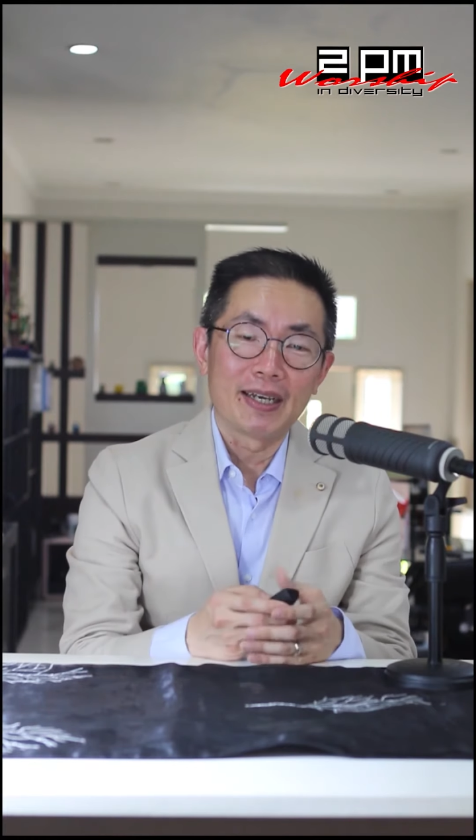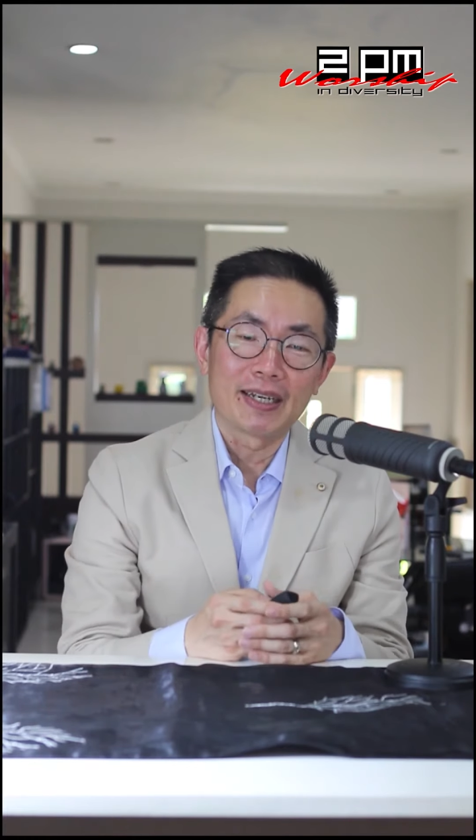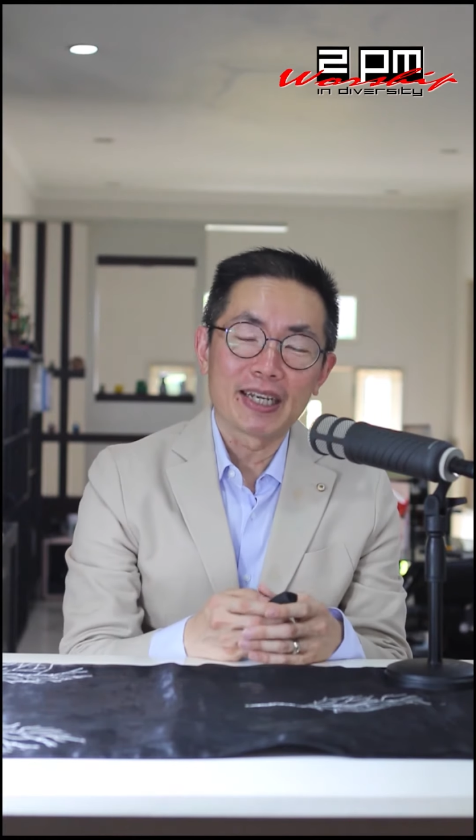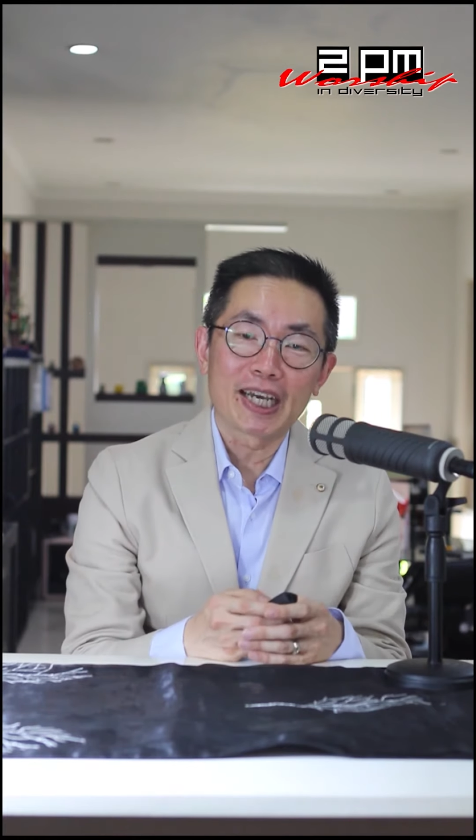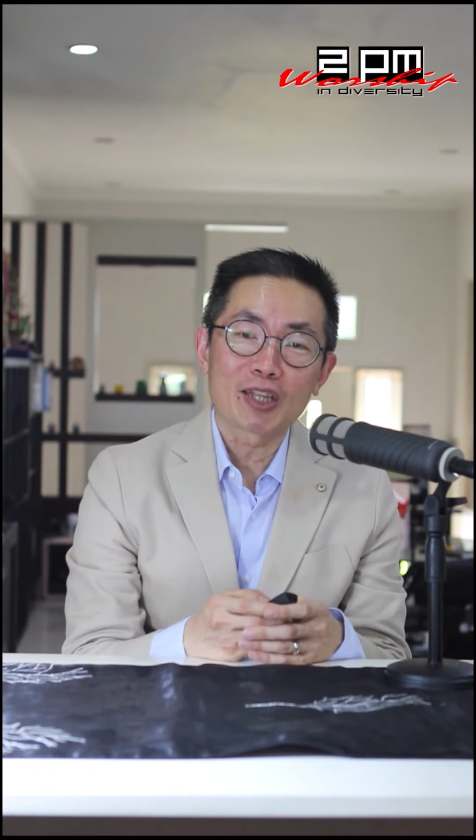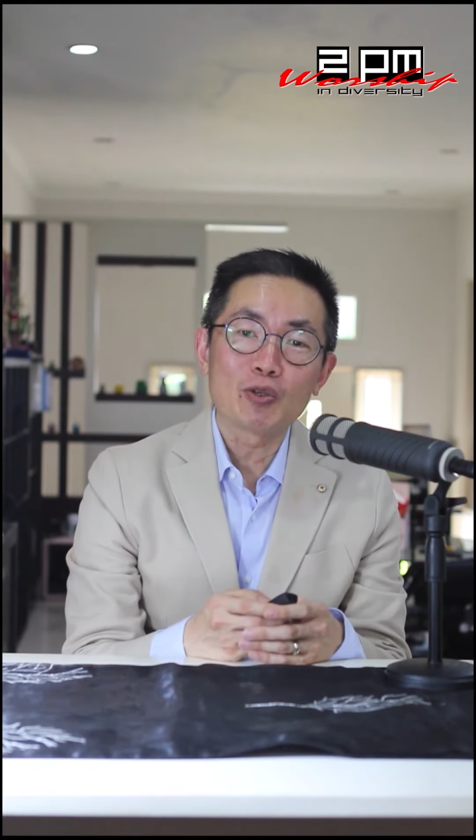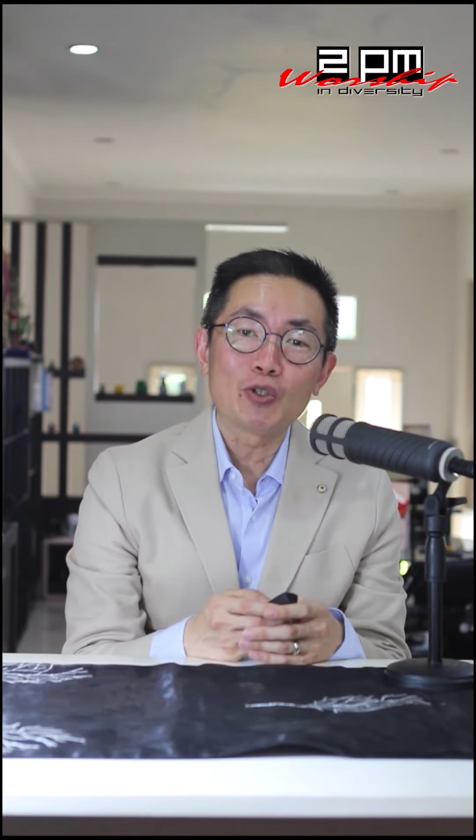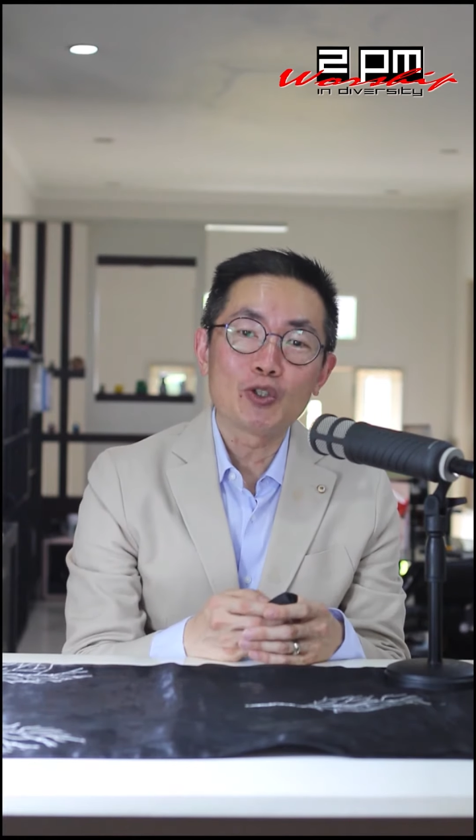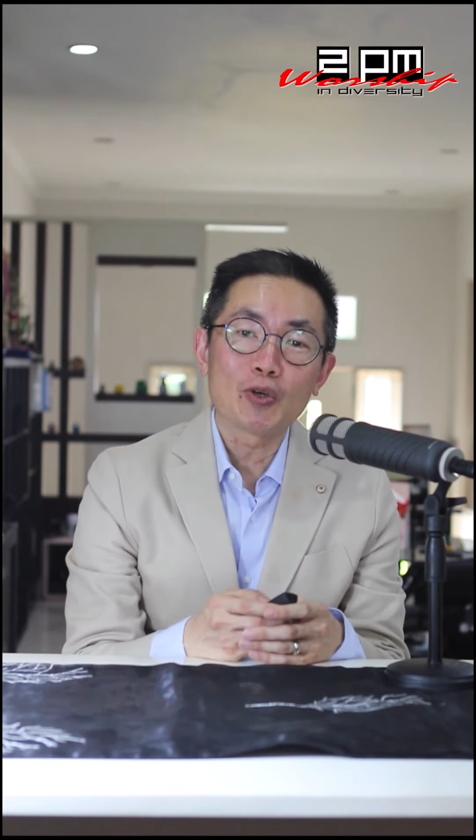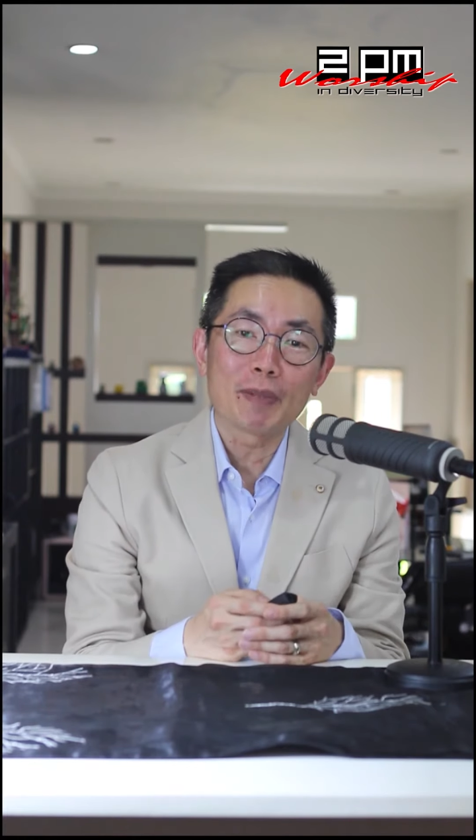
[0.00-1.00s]
dengan
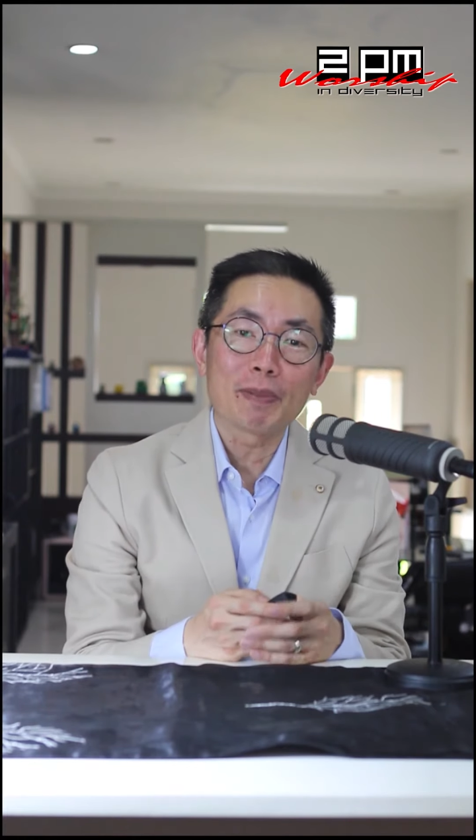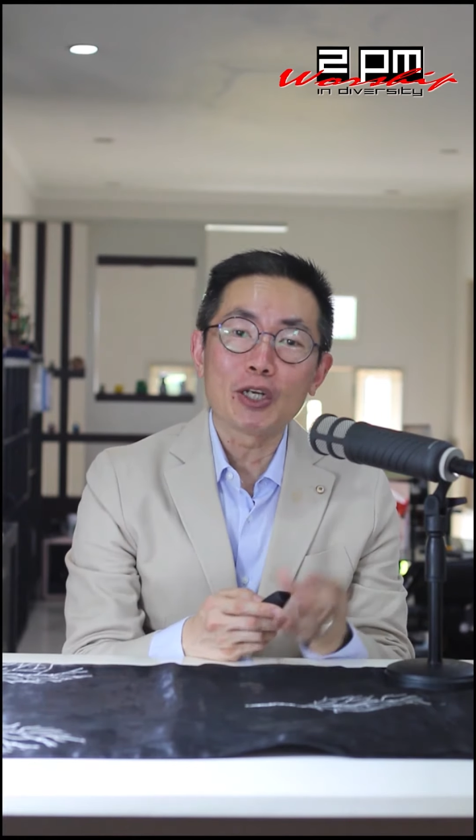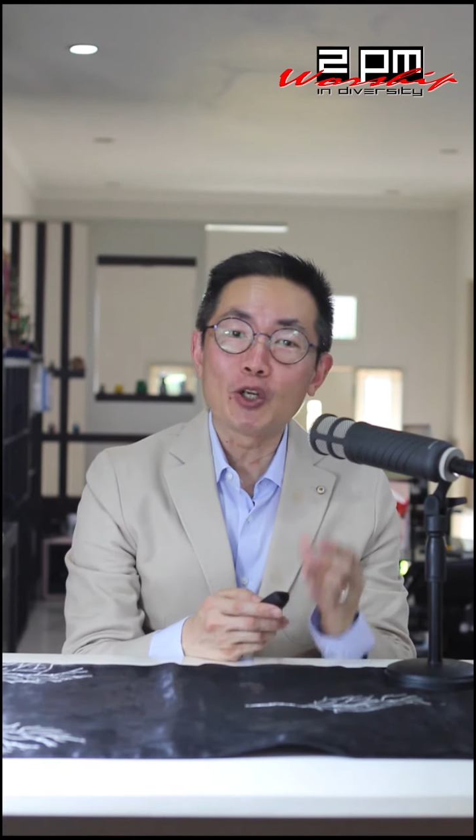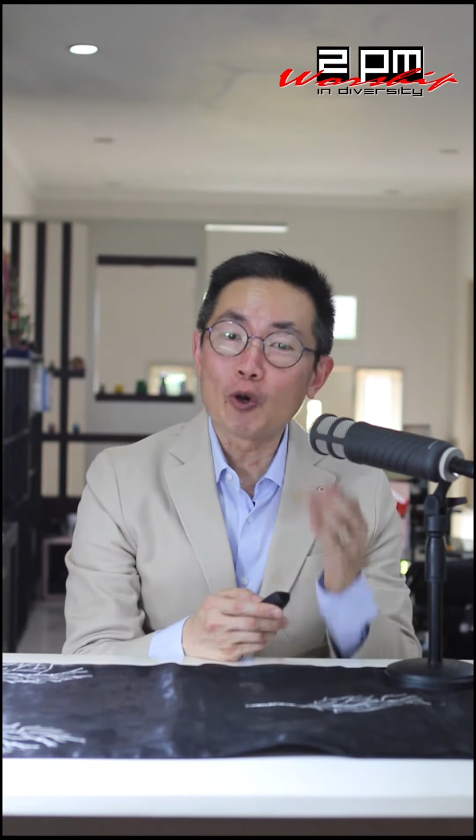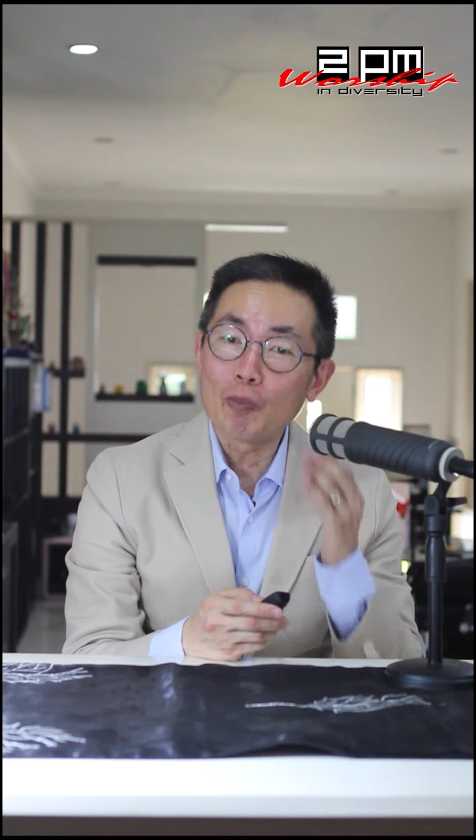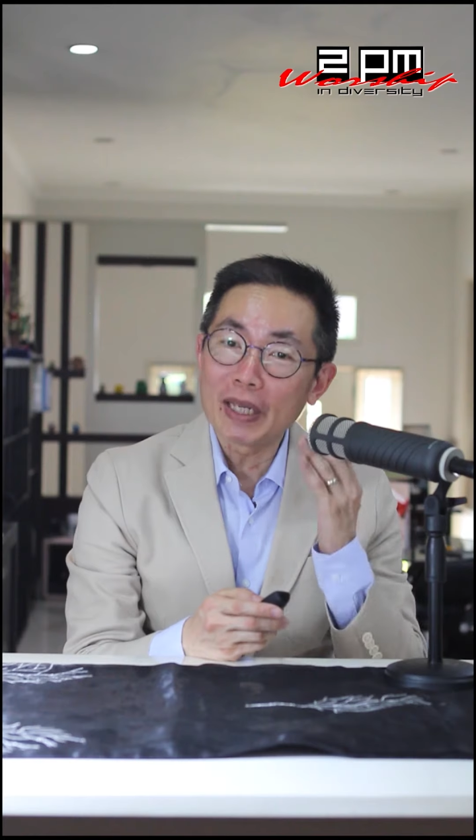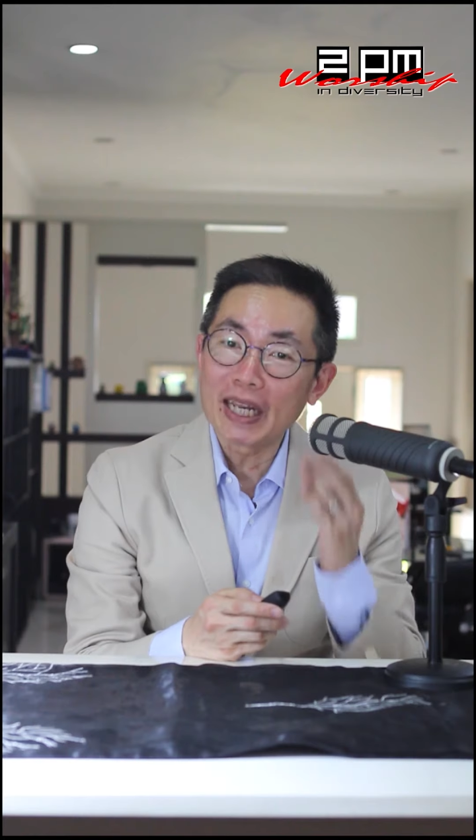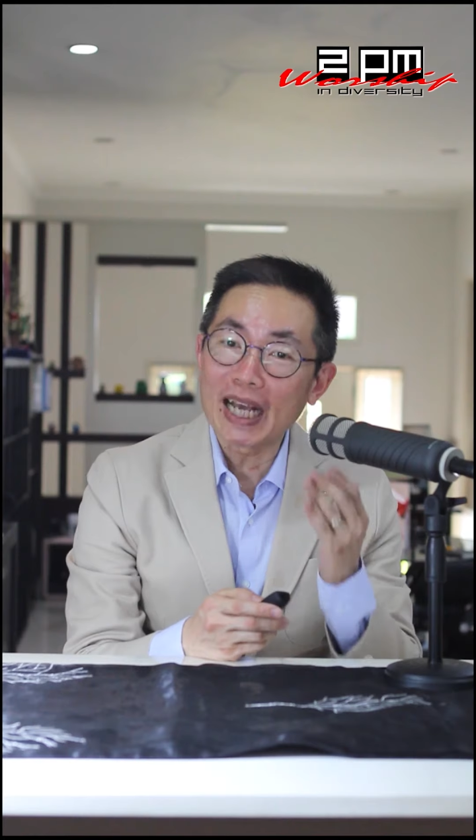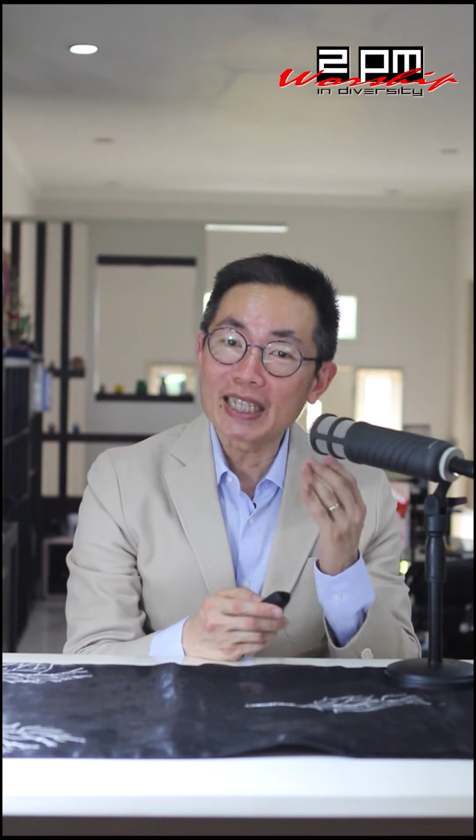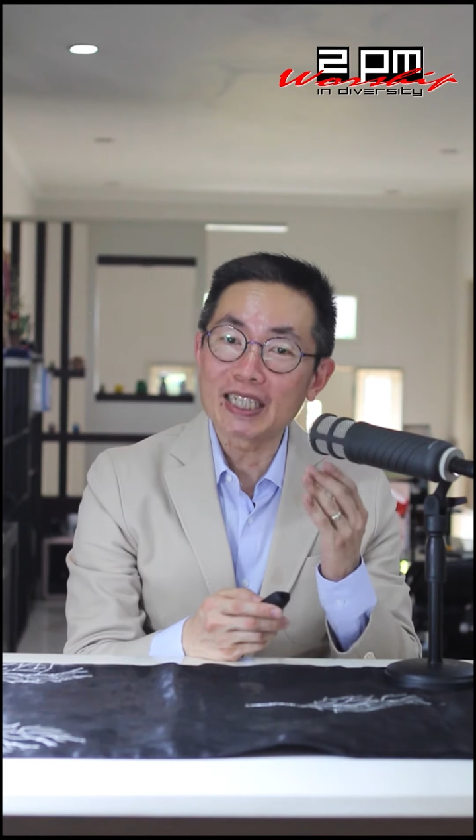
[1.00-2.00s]
tujuan
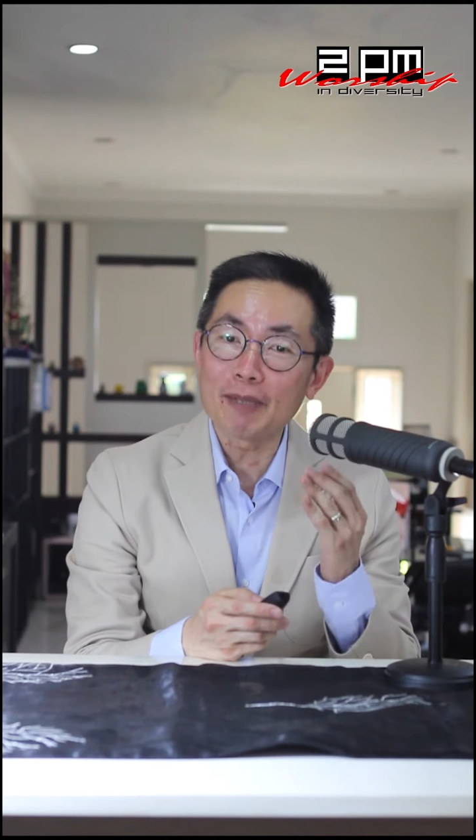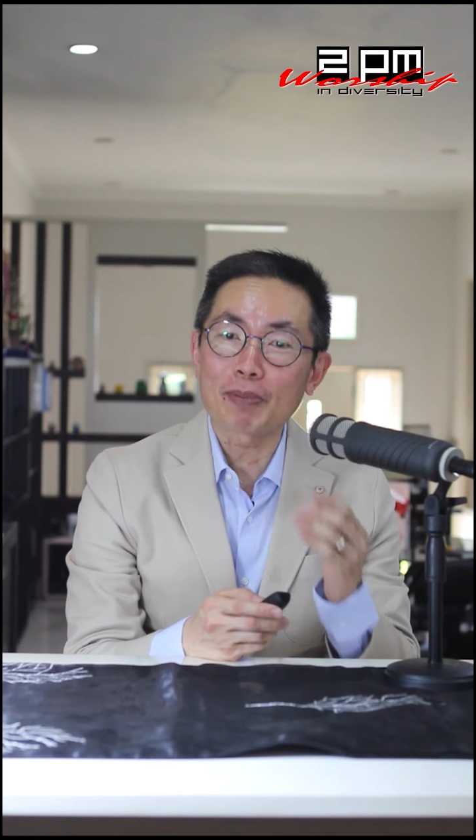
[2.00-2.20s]
mendominasi